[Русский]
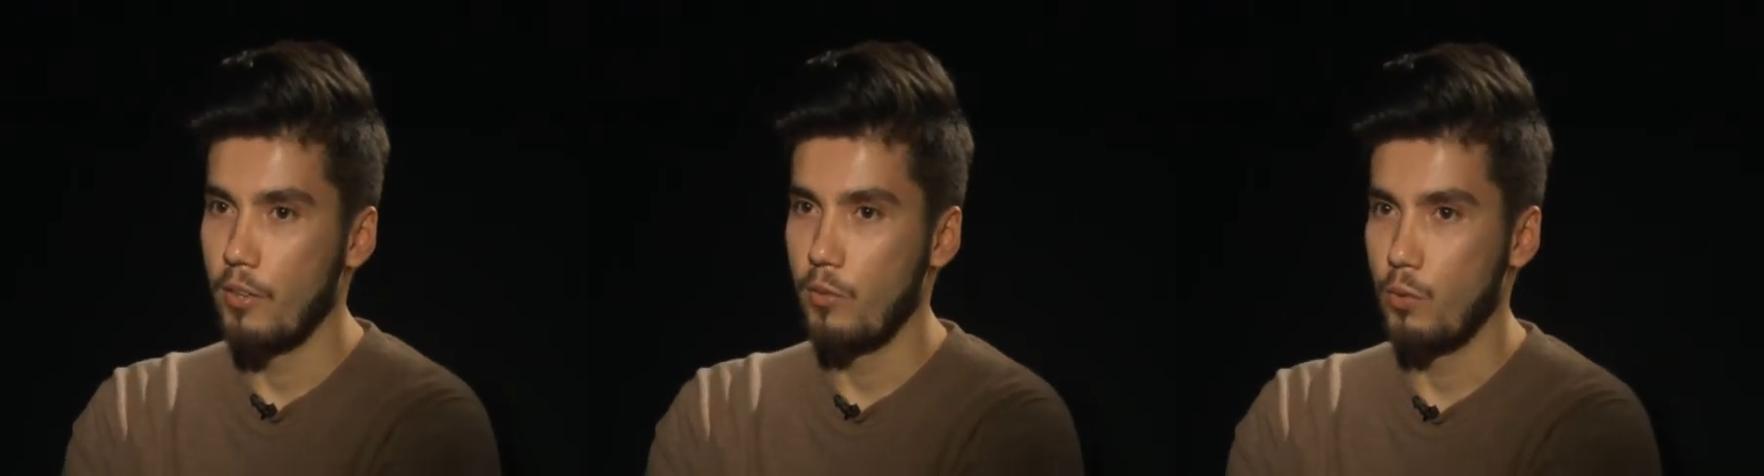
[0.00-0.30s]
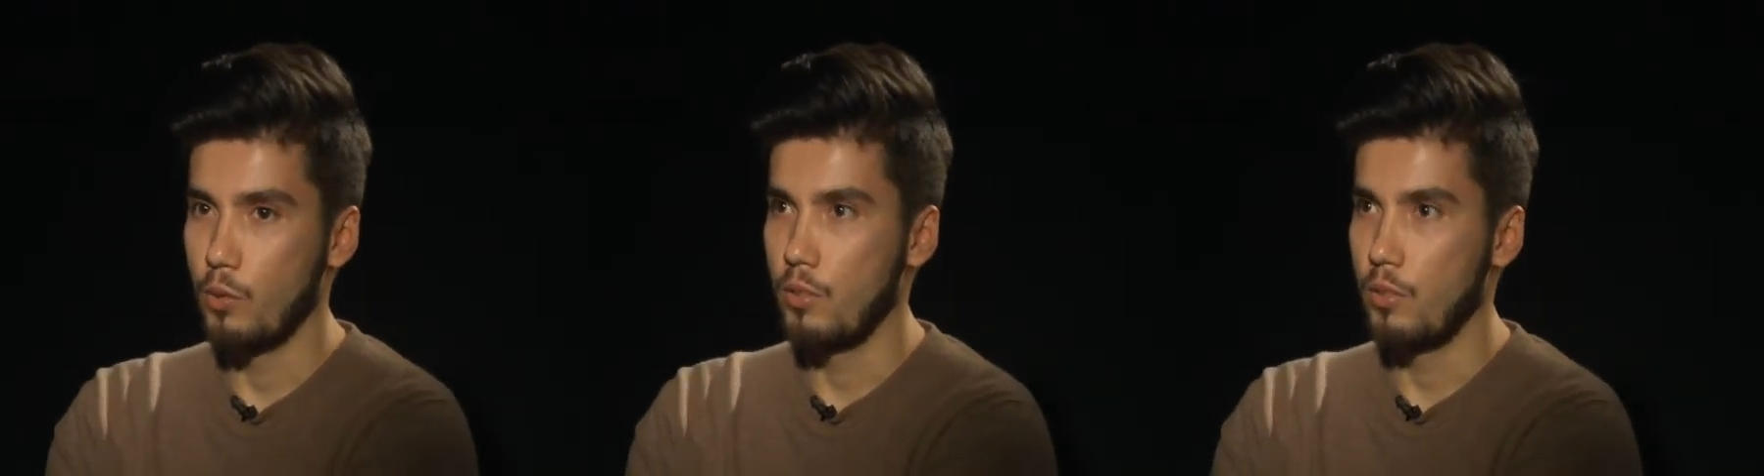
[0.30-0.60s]

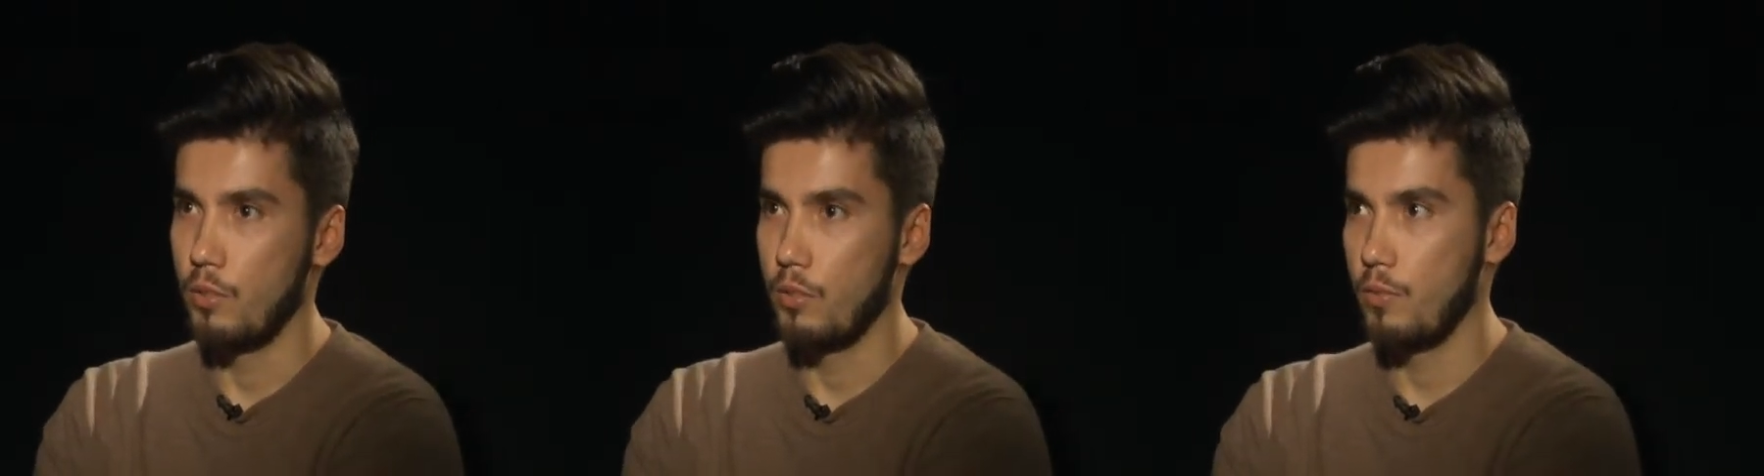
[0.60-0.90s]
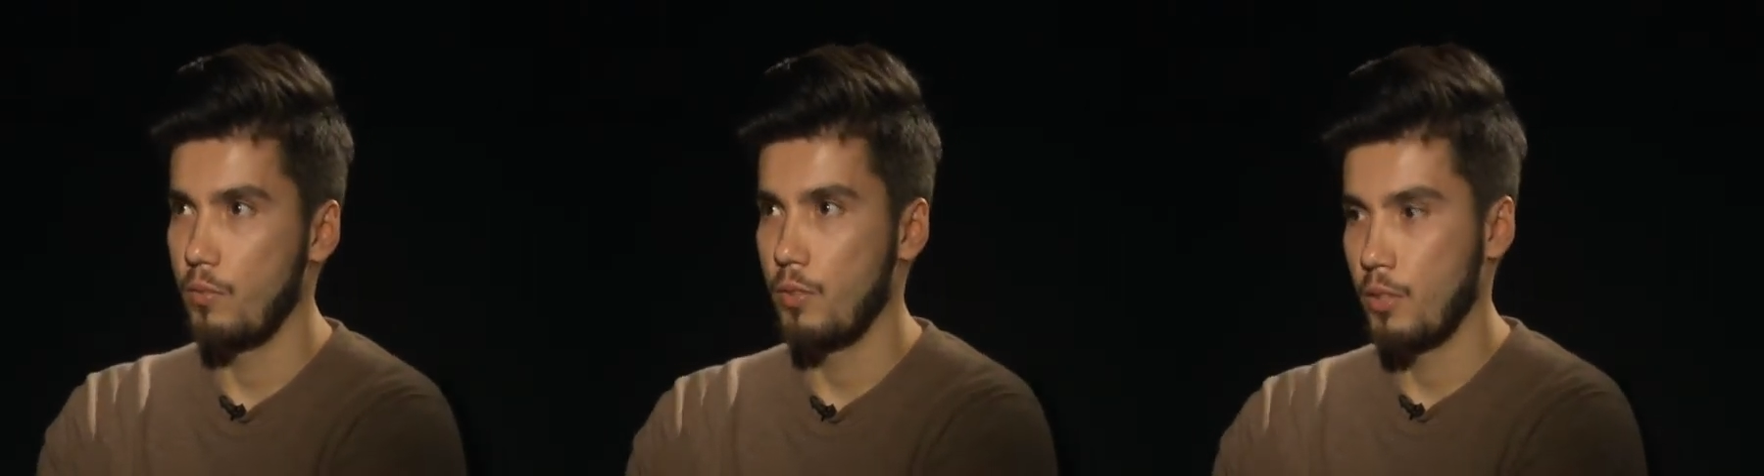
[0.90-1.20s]
Вот, э,
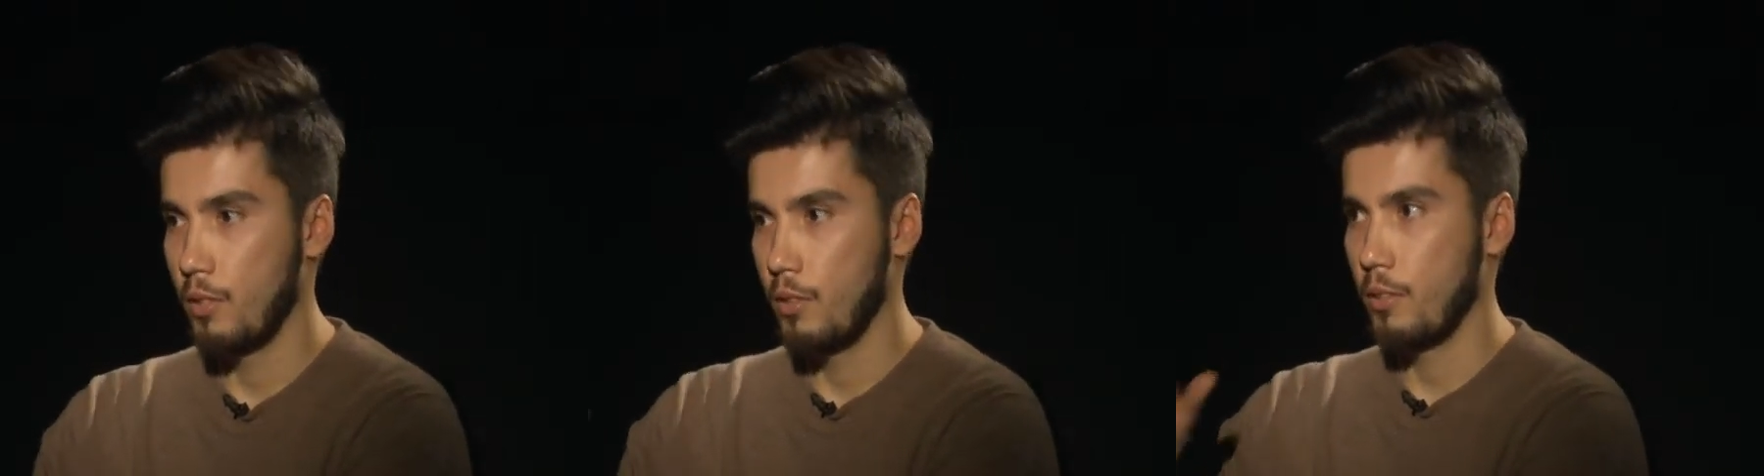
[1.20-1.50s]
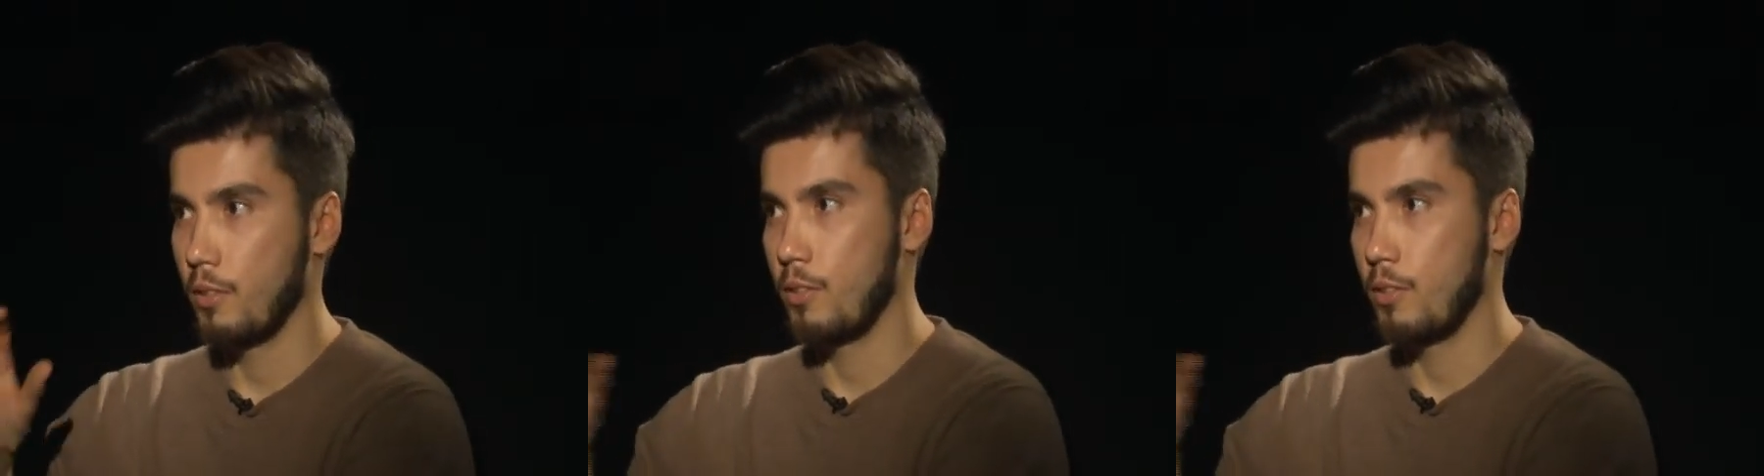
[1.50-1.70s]
это